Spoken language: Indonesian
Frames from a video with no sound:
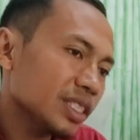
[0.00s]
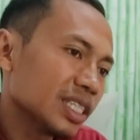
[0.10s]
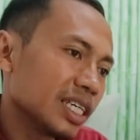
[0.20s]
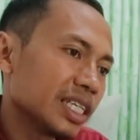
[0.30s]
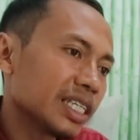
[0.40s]

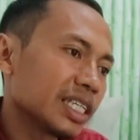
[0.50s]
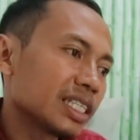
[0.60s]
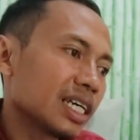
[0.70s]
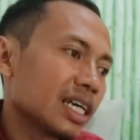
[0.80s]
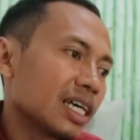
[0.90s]
Jadi
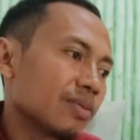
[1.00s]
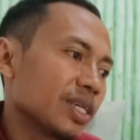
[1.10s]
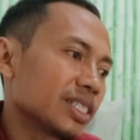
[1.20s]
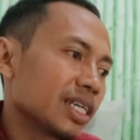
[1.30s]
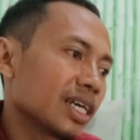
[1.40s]
kita
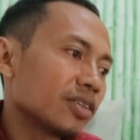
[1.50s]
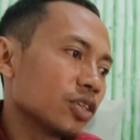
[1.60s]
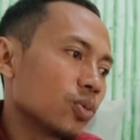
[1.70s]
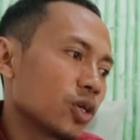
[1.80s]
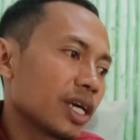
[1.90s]
biasanya kalau di
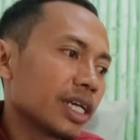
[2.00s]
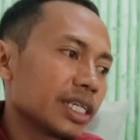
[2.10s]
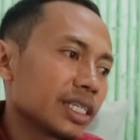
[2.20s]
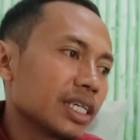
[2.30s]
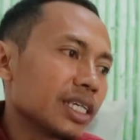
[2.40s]
dalam
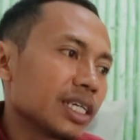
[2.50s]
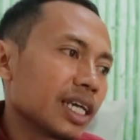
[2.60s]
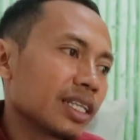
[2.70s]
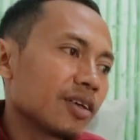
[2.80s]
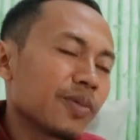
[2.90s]
organik
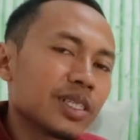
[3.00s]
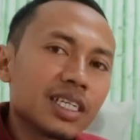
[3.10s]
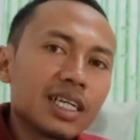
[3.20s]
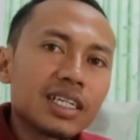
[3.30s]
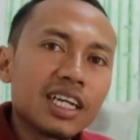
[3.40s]
kita
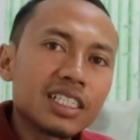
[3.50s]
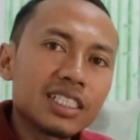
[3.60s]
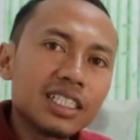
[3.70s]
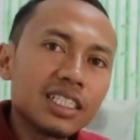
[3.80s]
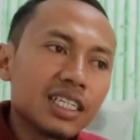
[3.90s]
masak
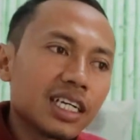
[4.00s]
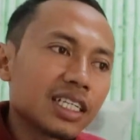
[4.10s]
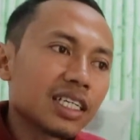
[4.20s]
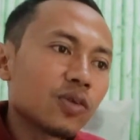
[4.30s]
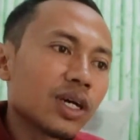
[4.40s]
nasi yang
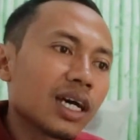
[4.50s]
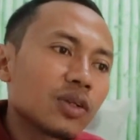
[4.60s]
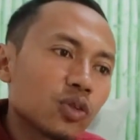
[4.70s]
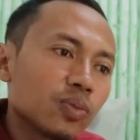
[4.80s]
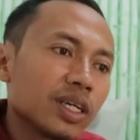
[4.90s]
kita
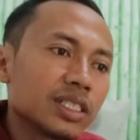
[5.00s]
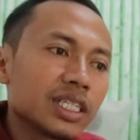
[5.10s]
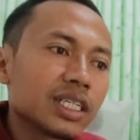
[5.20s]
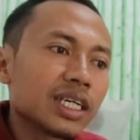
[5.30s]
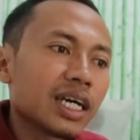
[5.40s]
gunakan untuk
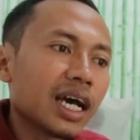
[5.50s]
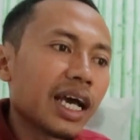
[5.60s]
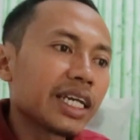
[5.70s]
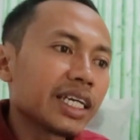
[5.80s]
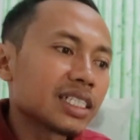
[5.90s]
mancing dengan
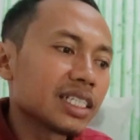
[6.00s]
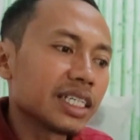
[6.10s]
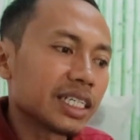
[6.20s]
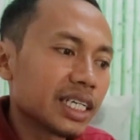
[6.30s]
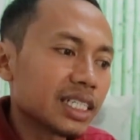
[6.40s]
air yang
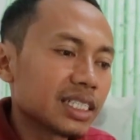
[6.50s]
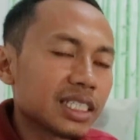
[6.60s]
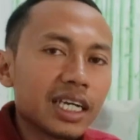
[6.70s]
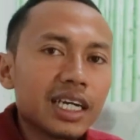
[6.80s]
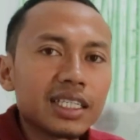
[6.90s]
sedikit
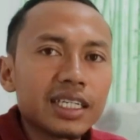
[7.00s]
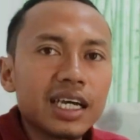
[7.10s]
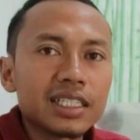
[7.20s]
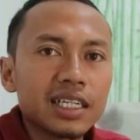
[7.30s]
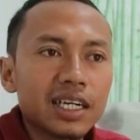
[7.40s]
sehingga nanti
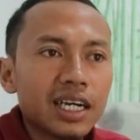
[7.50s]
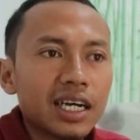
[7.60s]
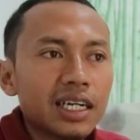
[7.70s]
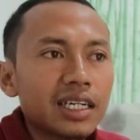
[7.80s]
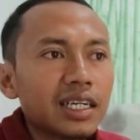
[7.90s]

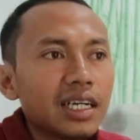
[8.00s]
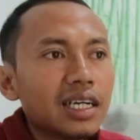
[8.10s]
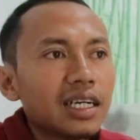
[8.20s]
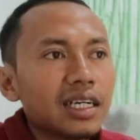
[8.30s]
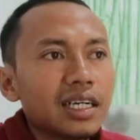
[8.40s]
dihasilkan
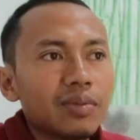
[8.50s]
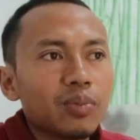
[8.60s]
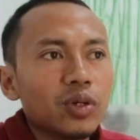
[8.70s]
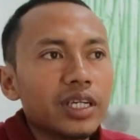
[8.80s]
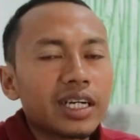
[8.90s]
uh,
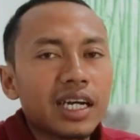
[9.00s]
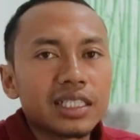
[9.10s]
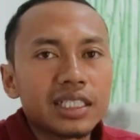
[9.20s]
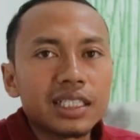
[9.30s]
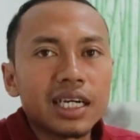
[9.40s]
bulir
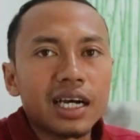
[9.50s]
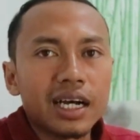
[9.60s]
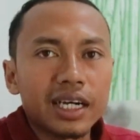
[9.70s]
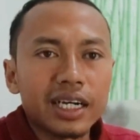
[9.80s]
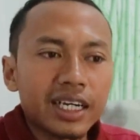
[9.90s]
nasi yang
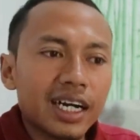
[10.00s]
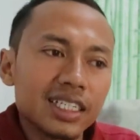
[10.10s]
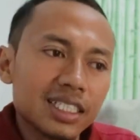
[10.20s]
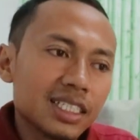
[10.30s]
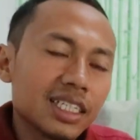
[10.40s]
agak
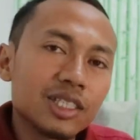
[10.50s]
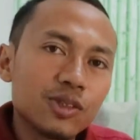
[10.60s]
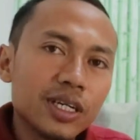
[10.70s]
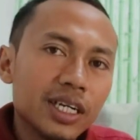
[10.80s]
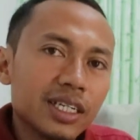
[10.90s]
keras.
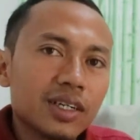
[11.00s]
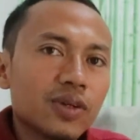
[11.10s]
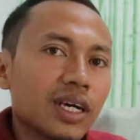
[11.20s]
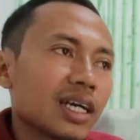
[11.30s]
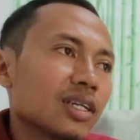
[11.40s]
Itu yang kita
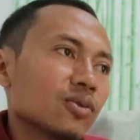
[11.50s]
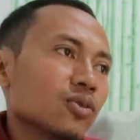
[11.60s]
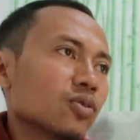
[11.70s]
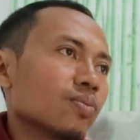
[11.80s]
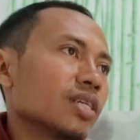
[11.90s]
gunakan
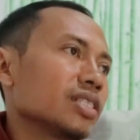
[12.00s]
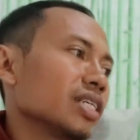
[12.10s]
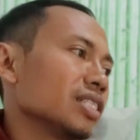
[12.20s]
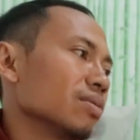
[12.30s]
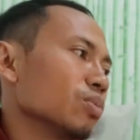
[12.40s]
untuk
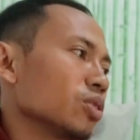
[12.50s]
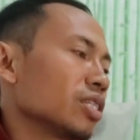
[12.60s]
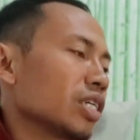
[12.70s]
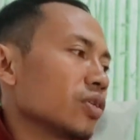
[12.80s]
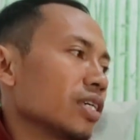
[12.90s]
memancing jamur
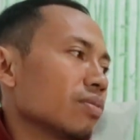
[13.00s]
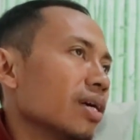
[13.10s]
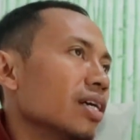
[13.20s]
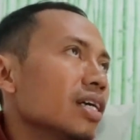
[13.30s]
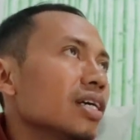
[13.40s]
trichoderma.